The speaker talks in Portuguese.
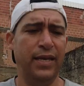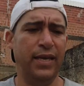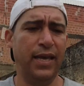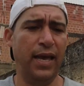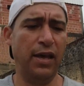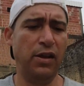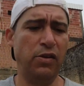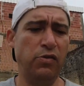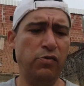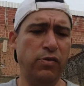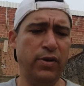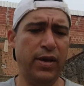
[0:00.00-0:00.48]

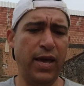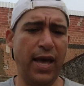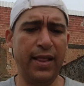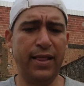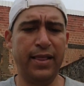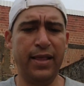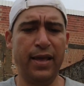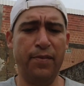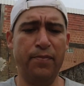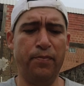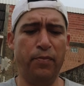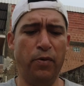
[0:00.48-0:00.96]
Quem não quer
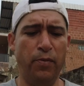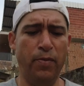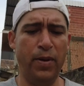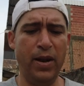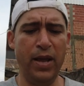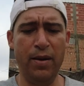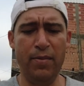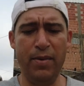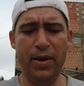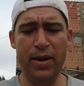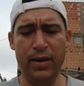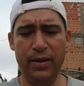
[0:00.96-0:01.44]
ter
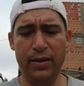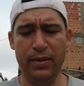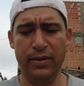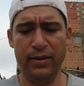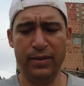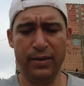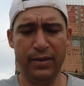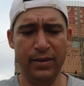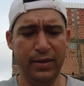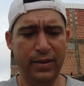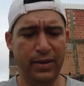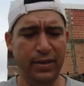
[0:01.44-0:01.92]
problema,
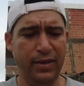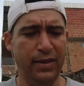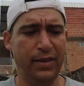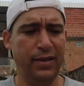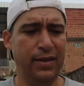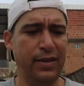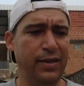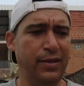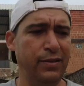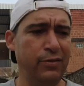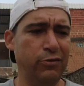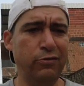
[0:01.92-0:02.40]

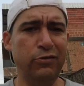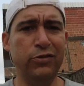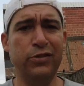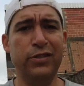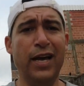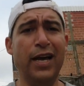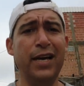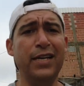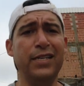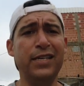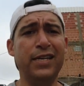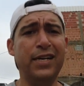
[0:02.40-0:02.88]
não
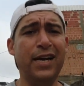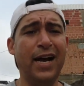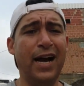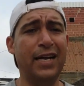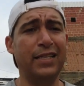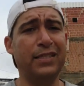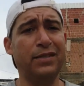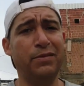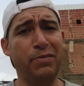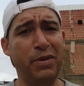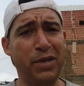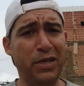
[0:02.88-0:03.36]
sai de
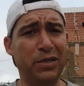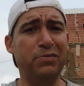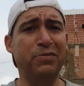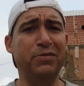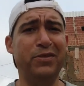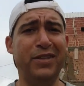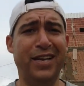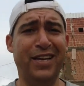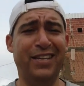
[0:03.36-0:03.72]
casa. Mesmo